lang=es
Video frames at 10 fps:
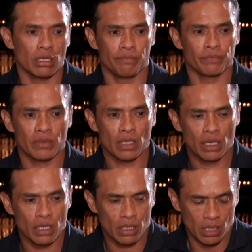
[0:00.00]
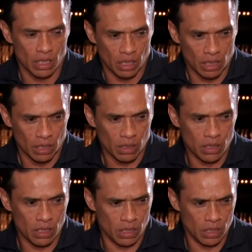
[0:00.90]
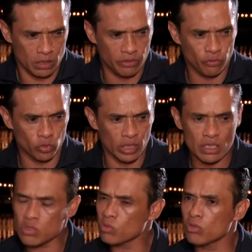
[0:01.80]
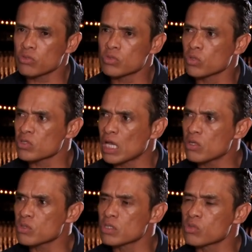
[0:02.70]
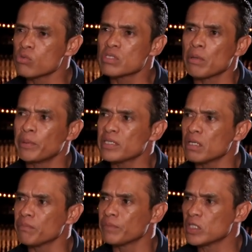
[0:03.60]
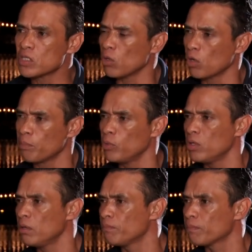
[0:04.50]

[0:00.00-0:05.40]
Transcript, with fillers: que, que disfruté esos dos, dos años que estuve en Zaprisa, hice lo que pude.